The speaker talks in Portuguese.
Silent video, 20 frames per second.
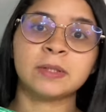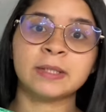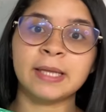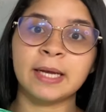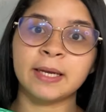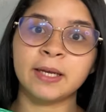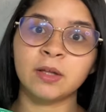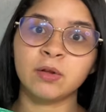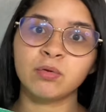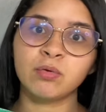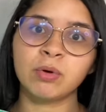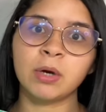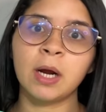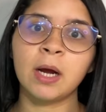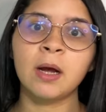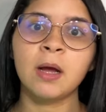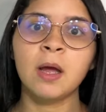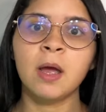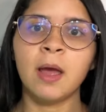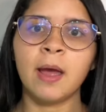Isso daqui
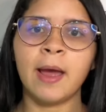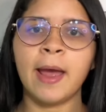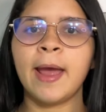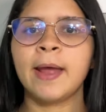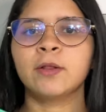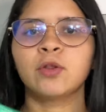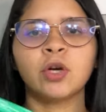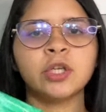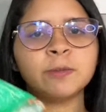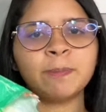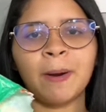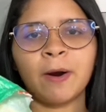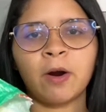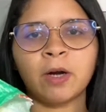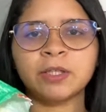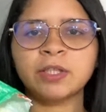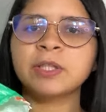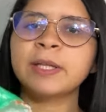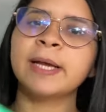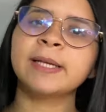dura é, dois
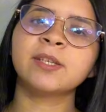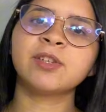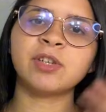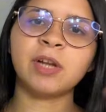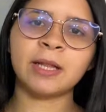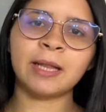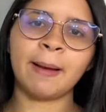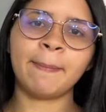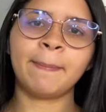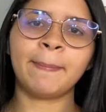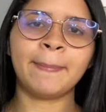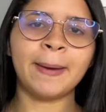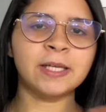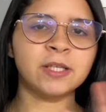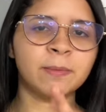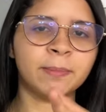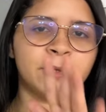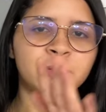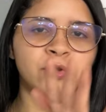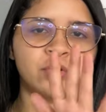pacotes desses já dá
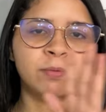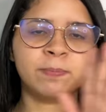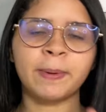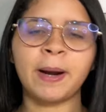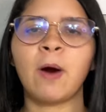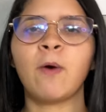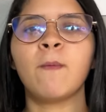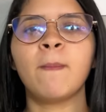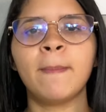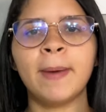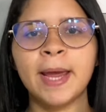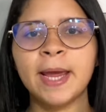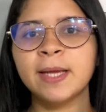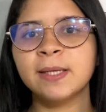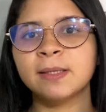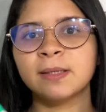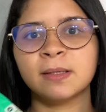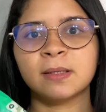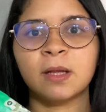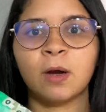mais ou menos para um
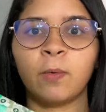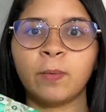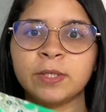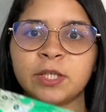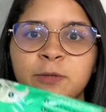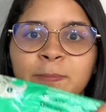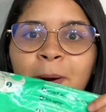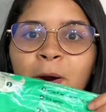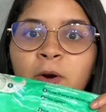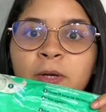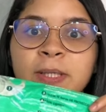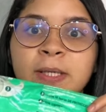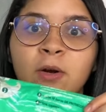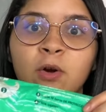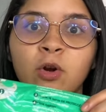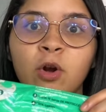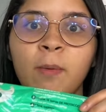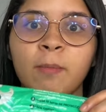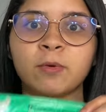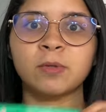mês, então esses pacotes
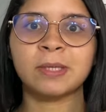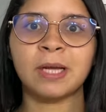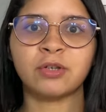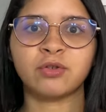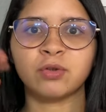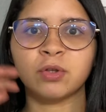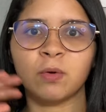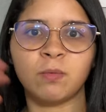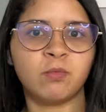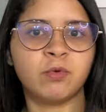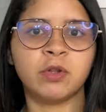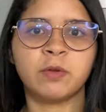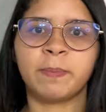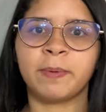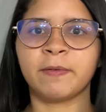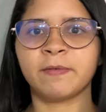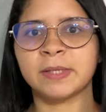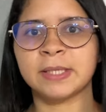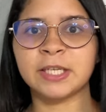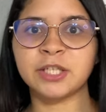econômicos ajudam muito
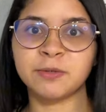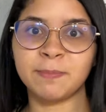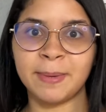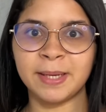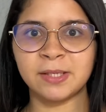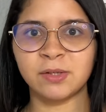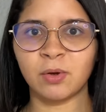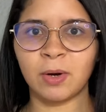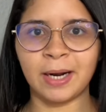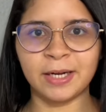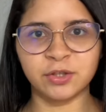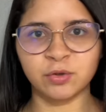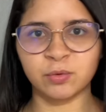para você dimensionar as